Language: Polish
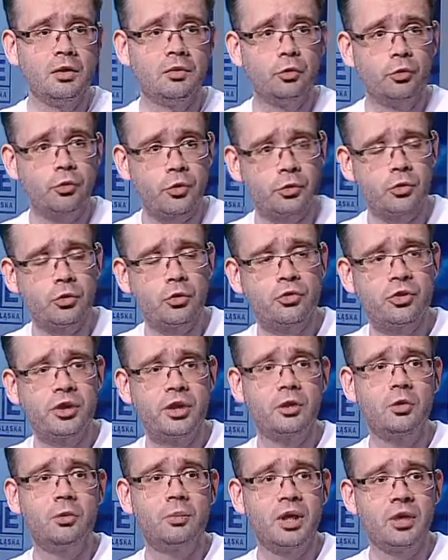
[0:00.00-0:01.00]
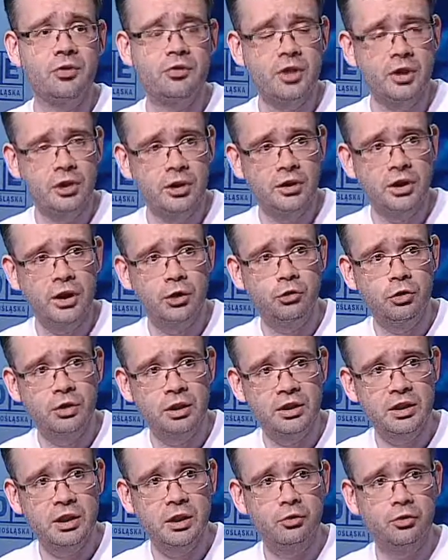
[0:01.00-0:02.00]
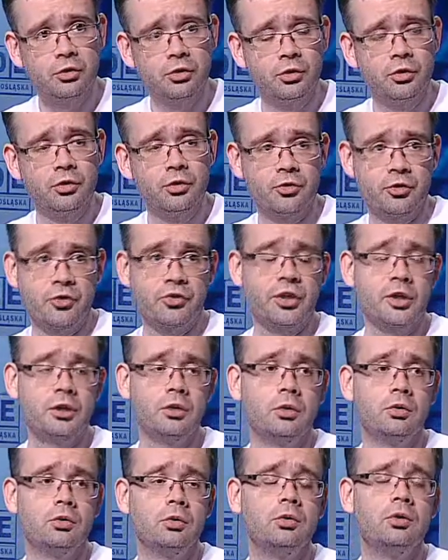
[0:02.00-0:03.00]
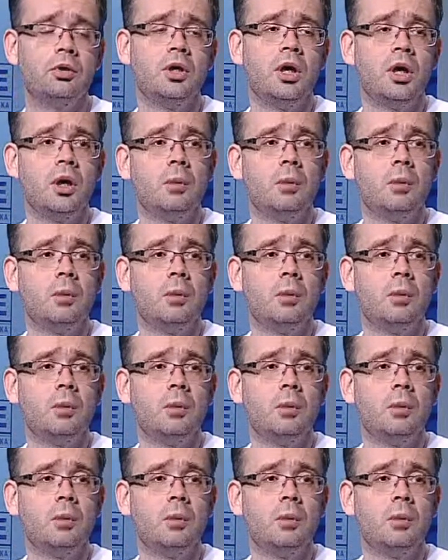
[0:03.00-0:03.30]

wrocławskiego Starego Miasta, ale i także na trasie ze stadionu,